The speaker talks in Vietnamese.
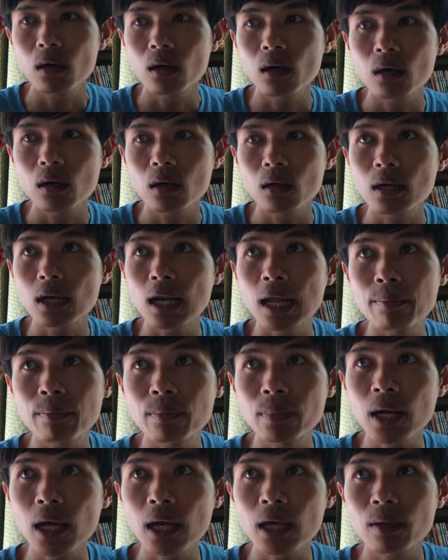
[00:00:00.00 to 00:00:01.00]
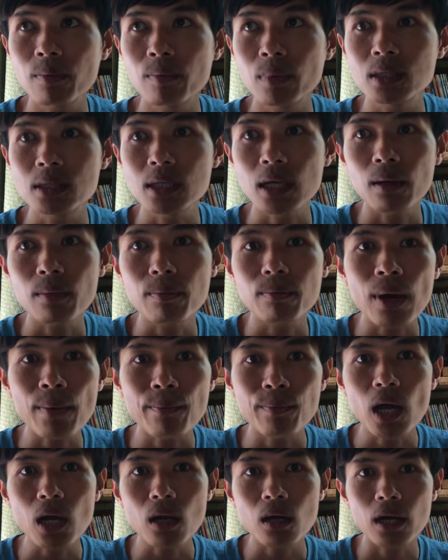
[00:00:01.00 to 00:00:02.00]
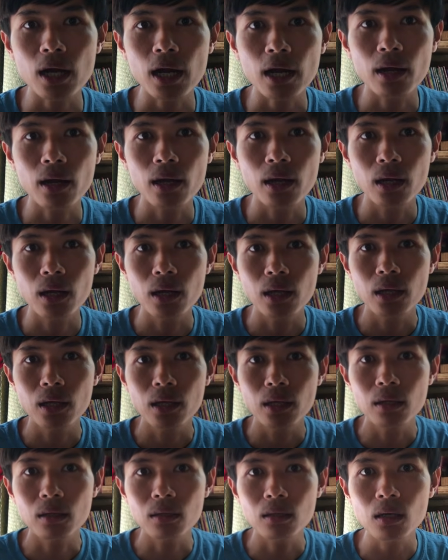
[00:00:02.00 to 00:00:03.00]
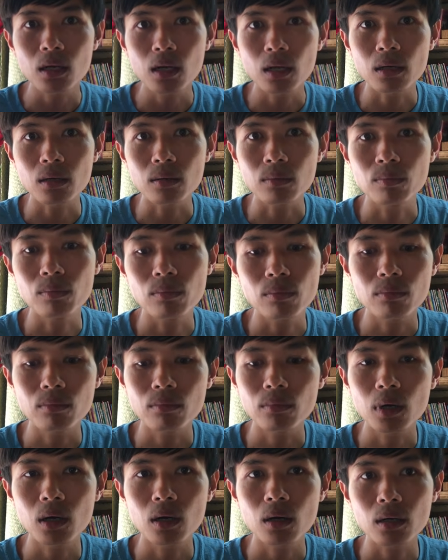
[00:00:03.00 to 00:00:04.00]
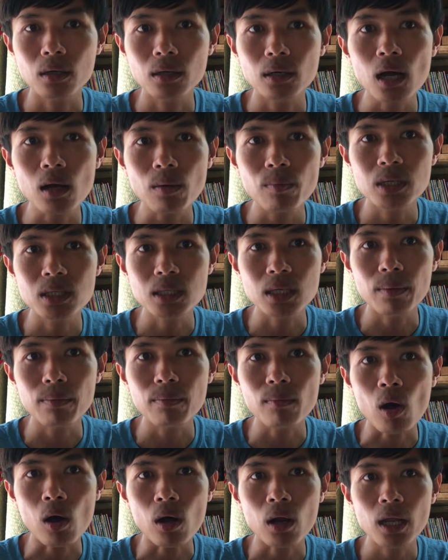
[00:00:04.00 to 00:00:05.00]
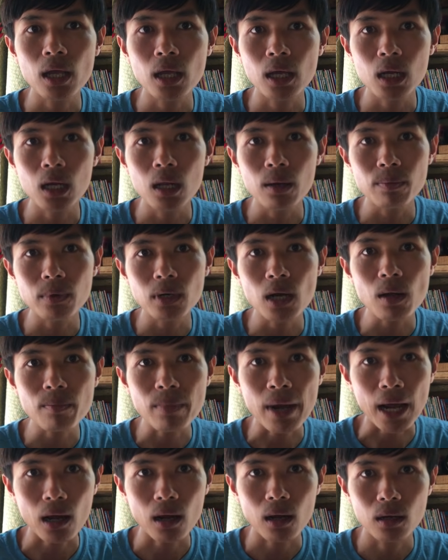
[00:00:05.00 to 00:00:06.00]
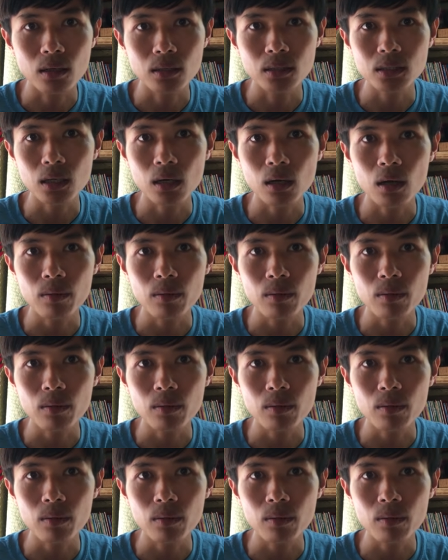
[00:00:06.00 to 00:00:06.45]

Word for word: à, làm này thì mình sẽ băm đất ra ừ. tức là ờ, đất mình sẽ bỏ đi cái lớp đất mặt sau